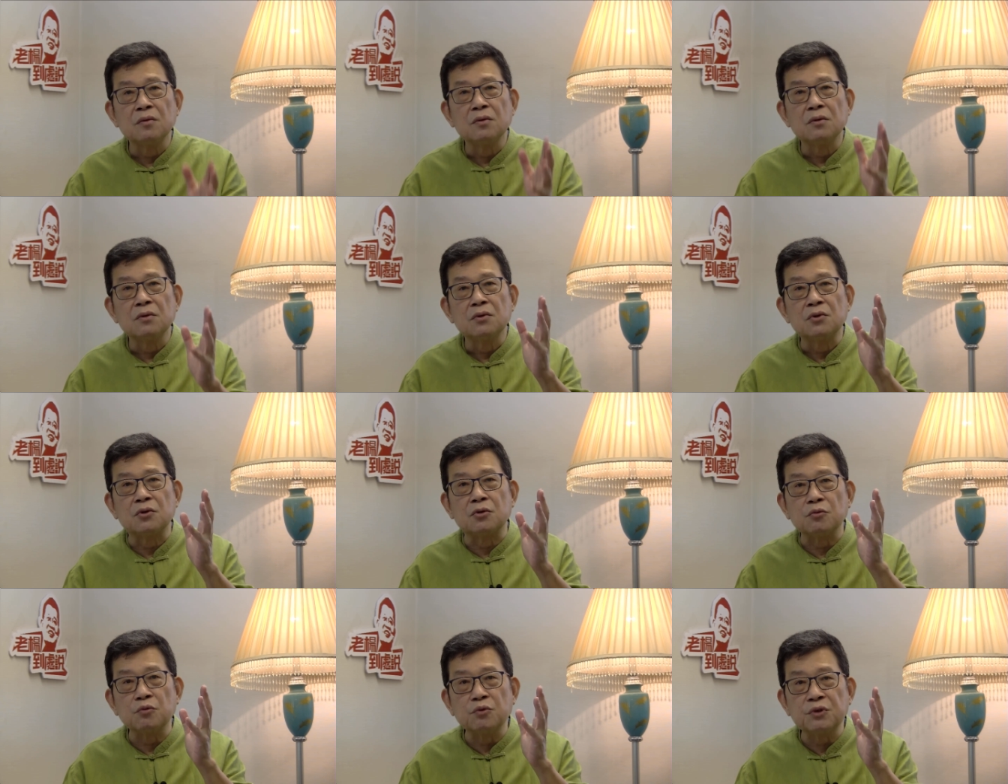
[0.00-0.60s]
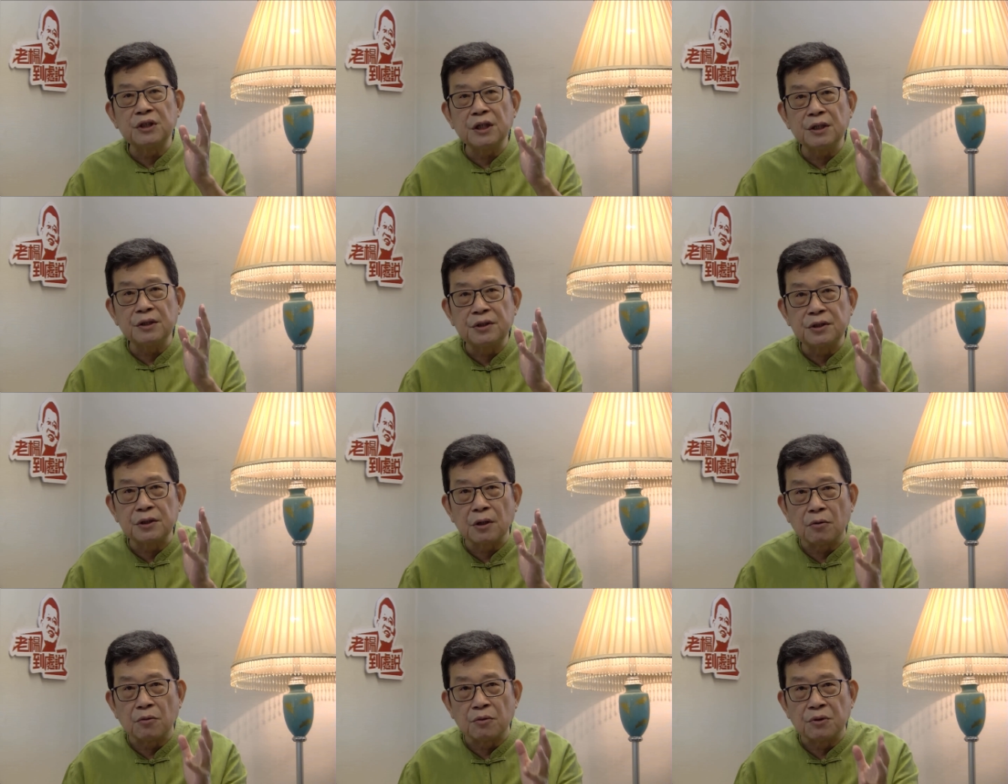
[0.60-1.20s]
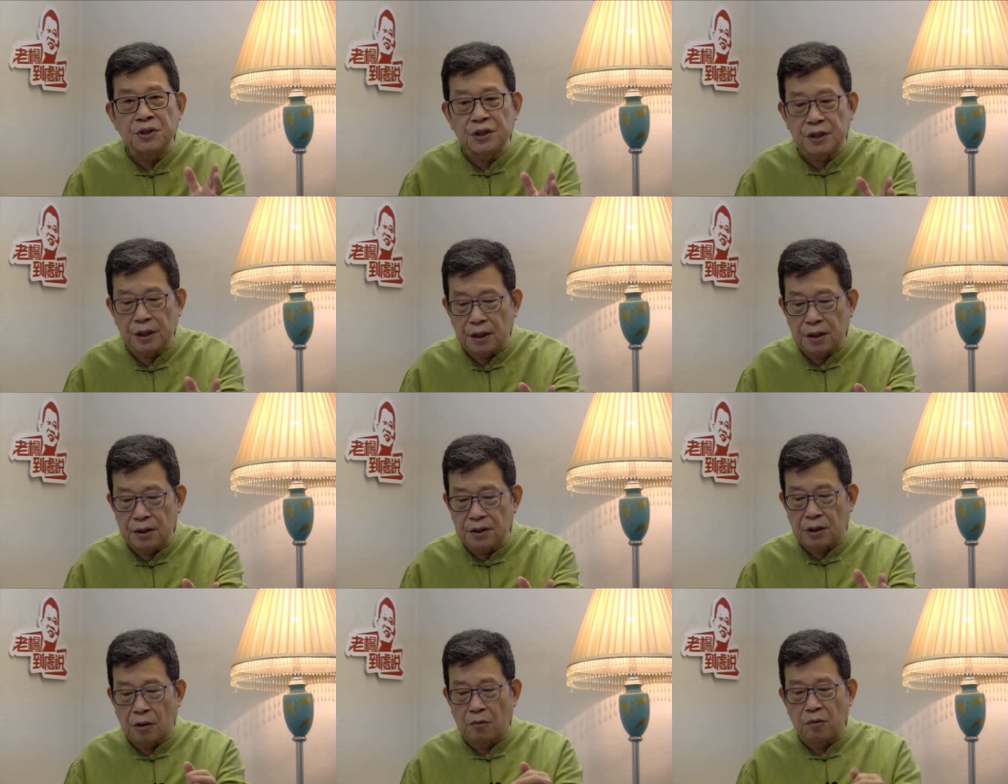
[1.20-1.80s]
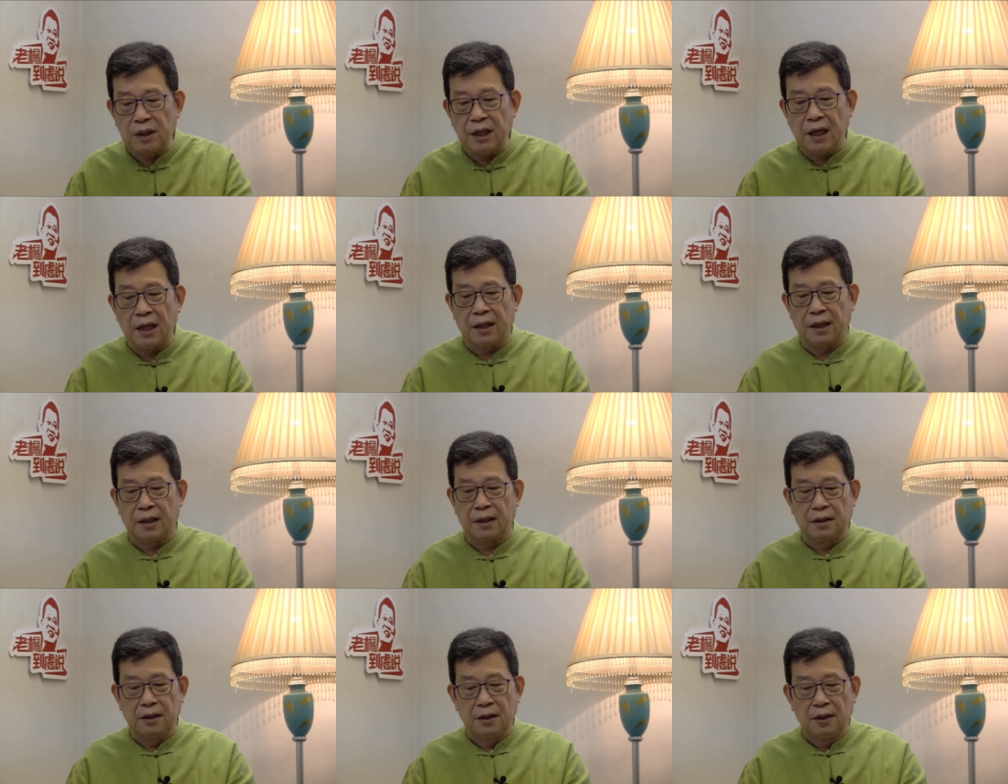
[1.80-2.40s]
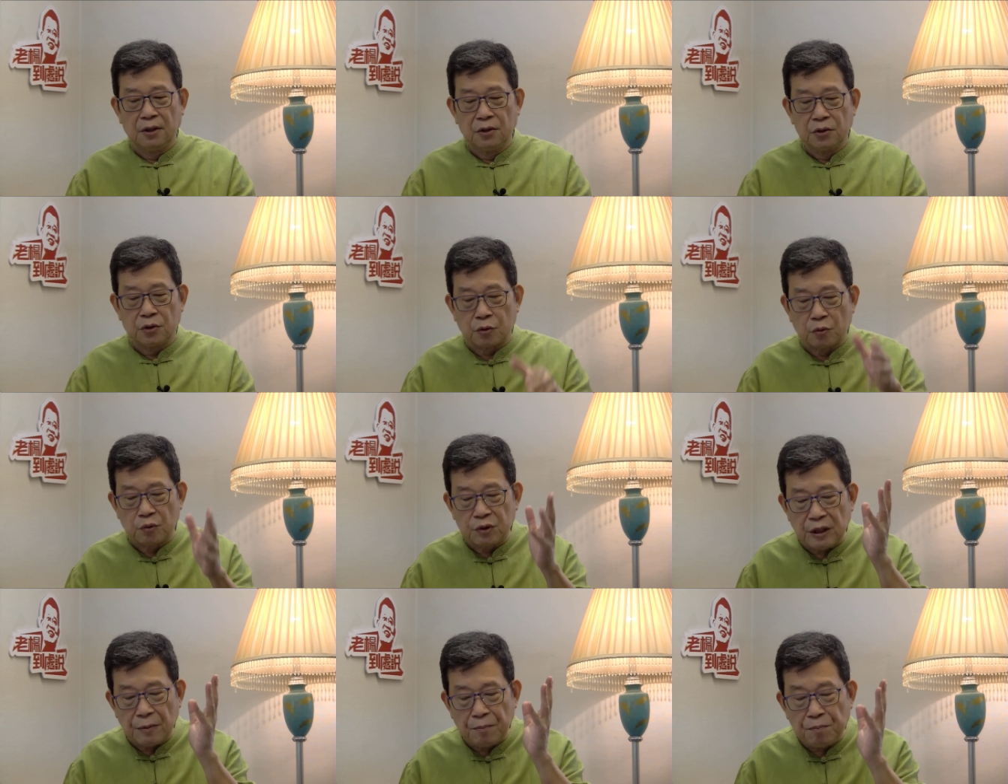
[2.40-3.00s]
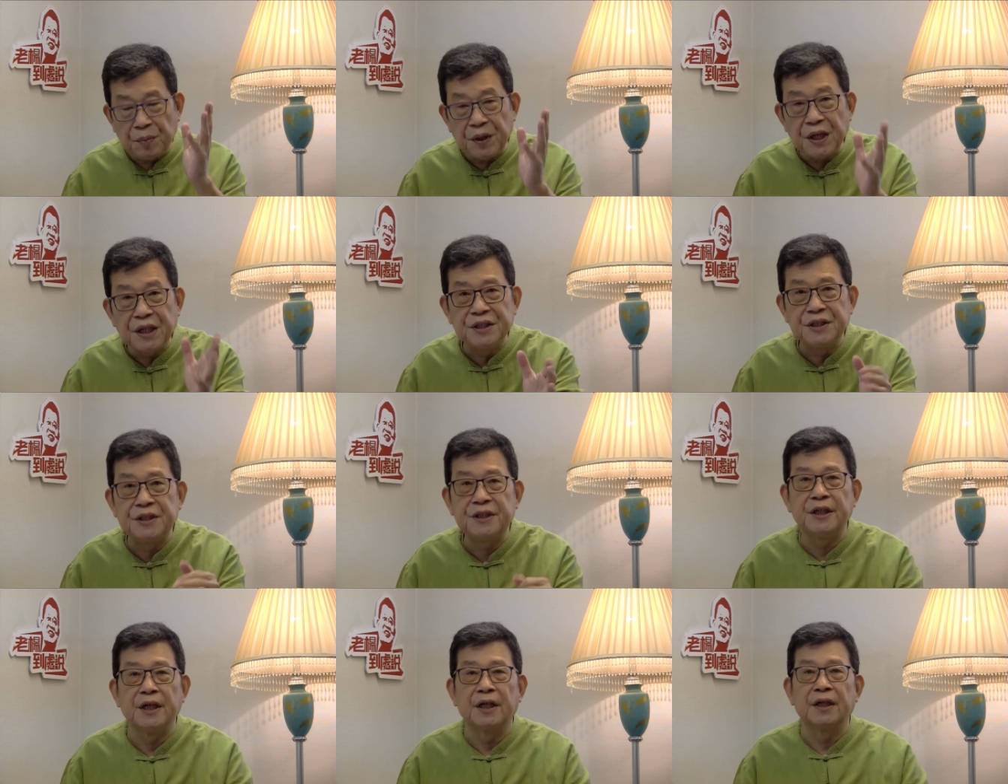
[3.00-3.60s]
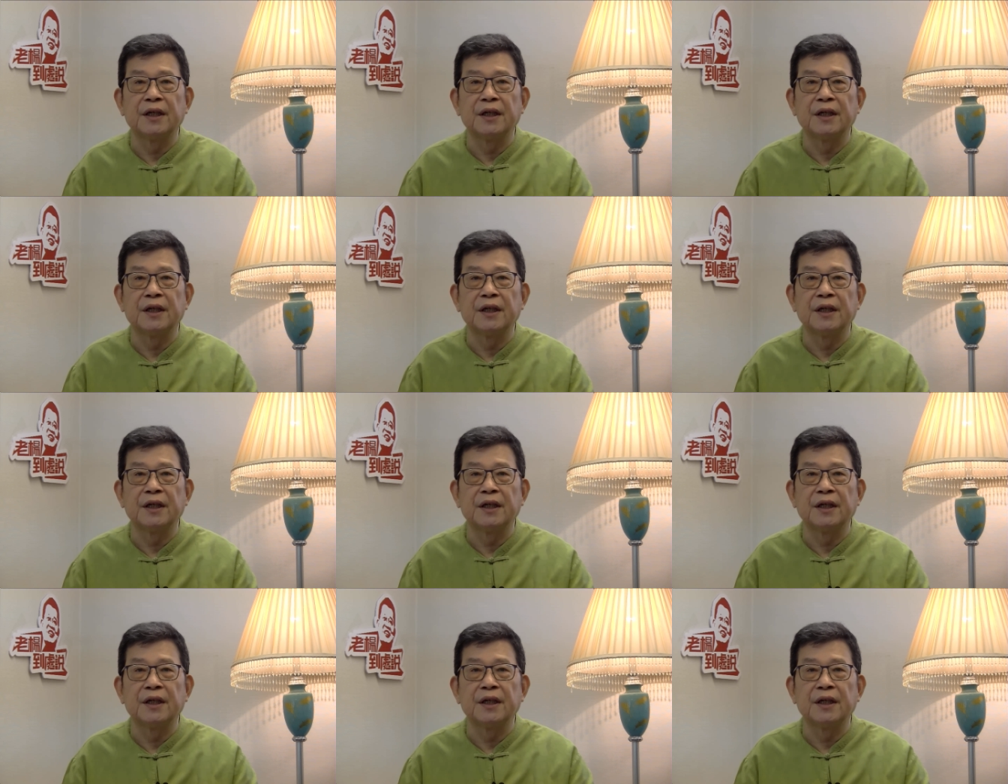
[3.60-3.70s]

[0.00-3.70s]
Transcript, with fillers: 逐渐走形走样了，逐渐变形了。